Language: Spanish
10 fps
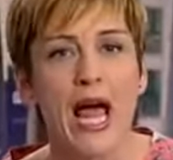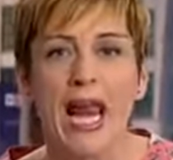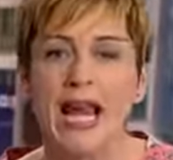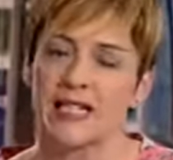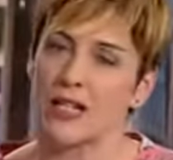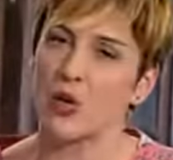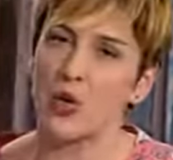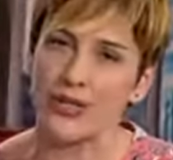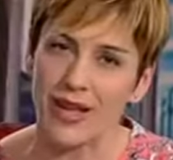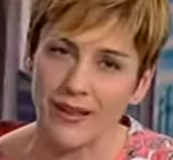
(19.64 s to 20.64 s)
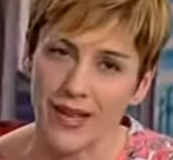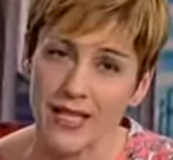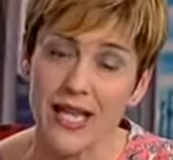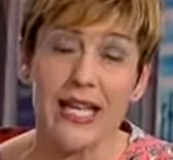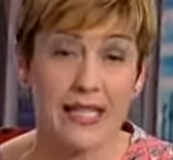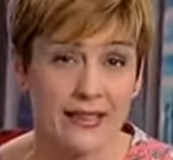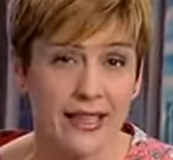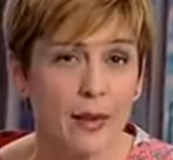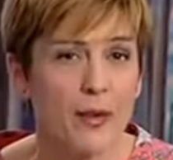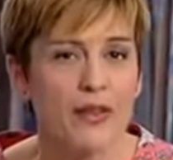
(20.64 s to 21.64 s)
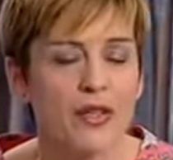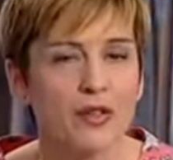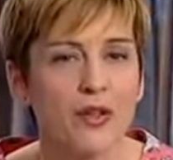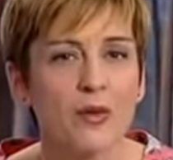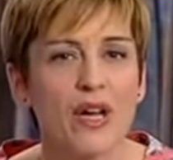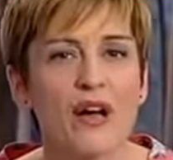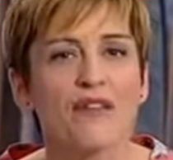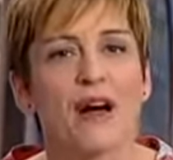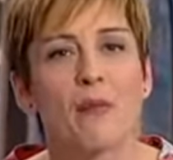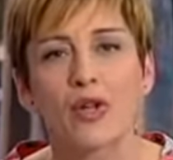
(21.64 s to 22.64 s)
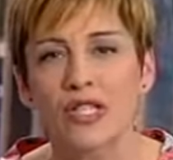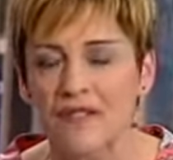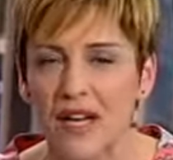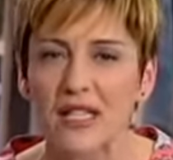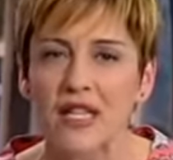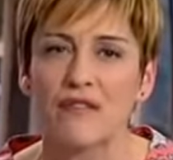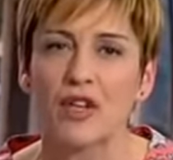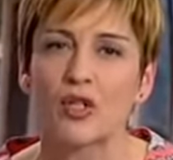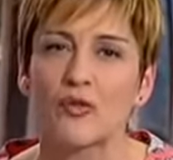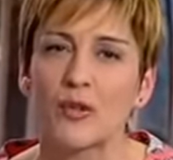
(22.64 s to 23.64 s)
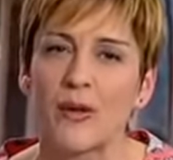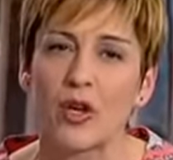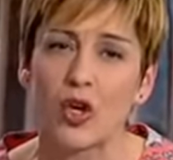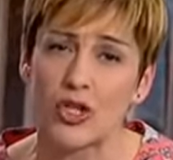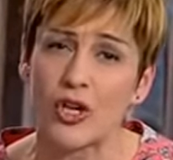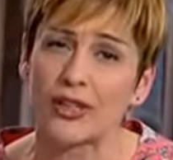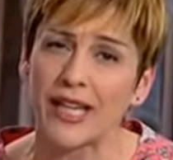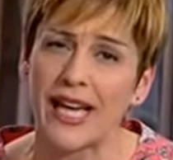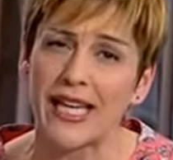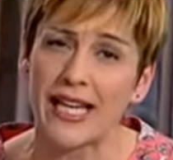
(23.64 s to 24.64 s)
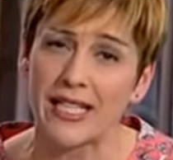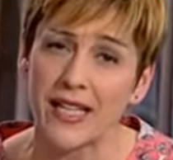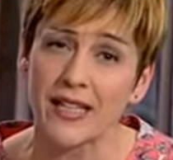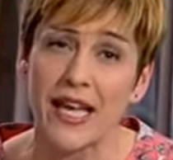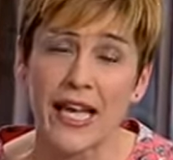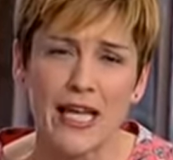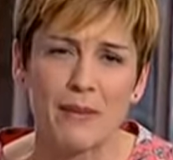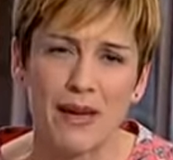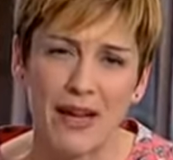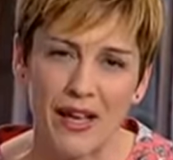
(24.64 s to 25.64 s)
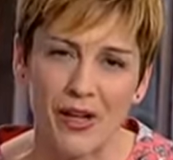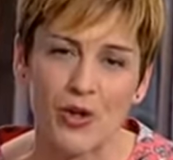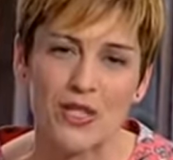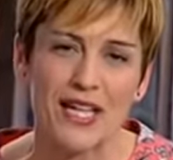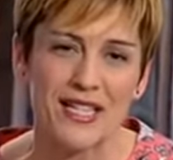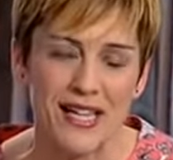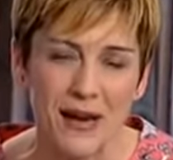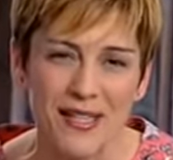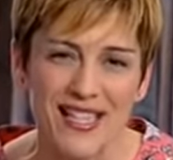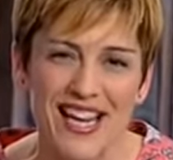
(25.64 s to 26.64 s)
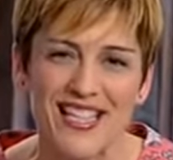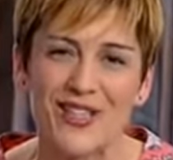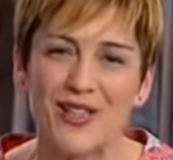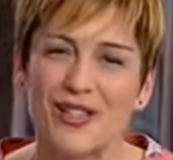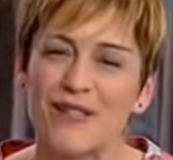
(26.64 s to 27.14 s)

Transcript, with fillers: las circunstancias. Se trata, por cierto, de una famosa frase del filósofo español José Ortega y Gasset. Y para darnos las claves en la sección de